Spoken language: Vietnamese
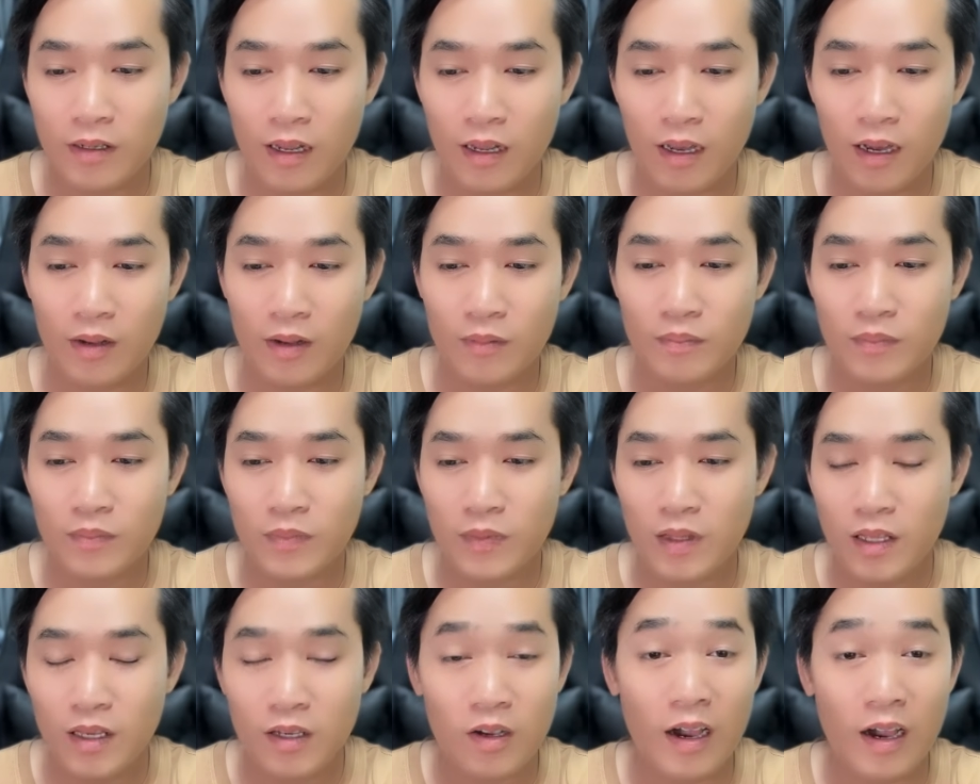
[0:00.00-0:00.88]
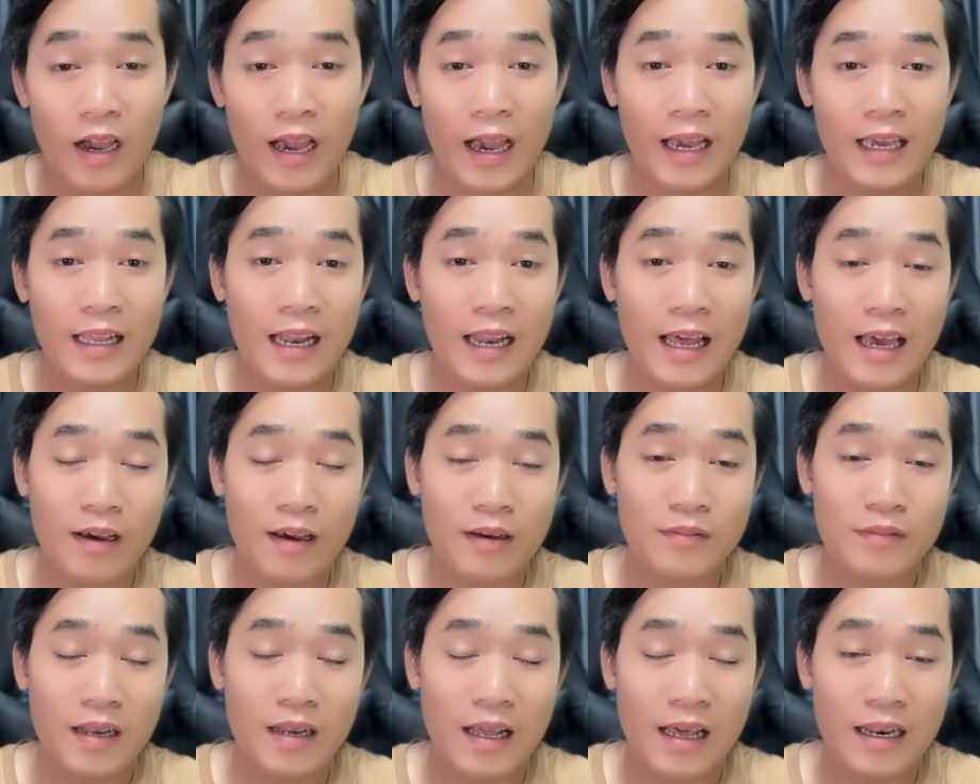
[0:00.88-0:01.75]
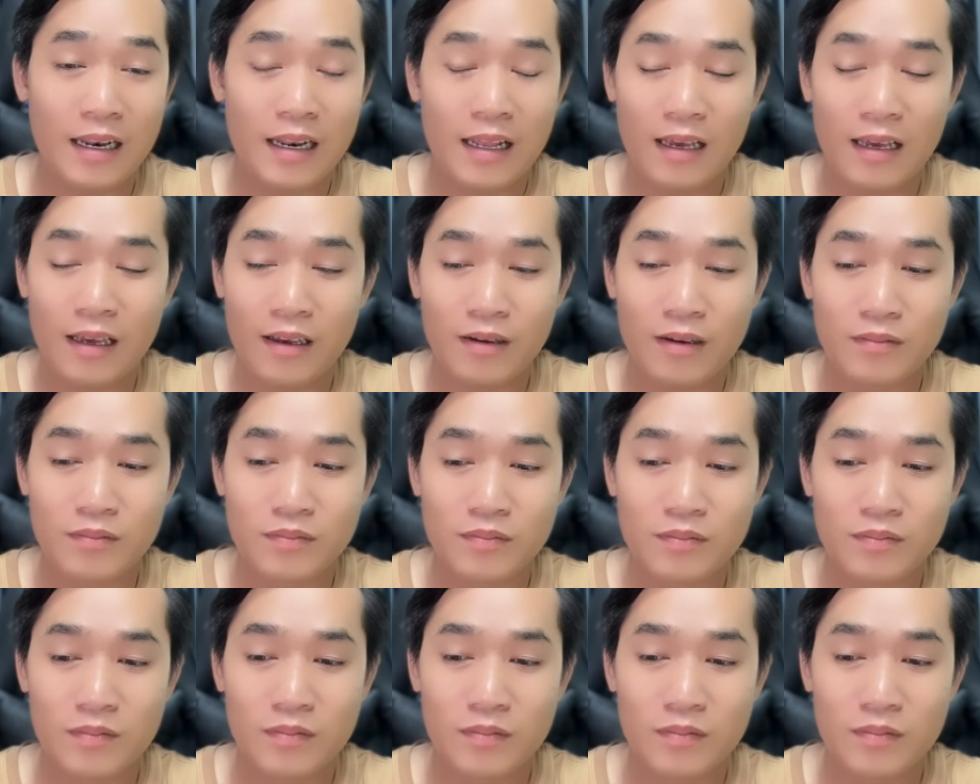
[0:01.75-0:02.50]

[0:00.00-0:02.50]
đó có thể là là là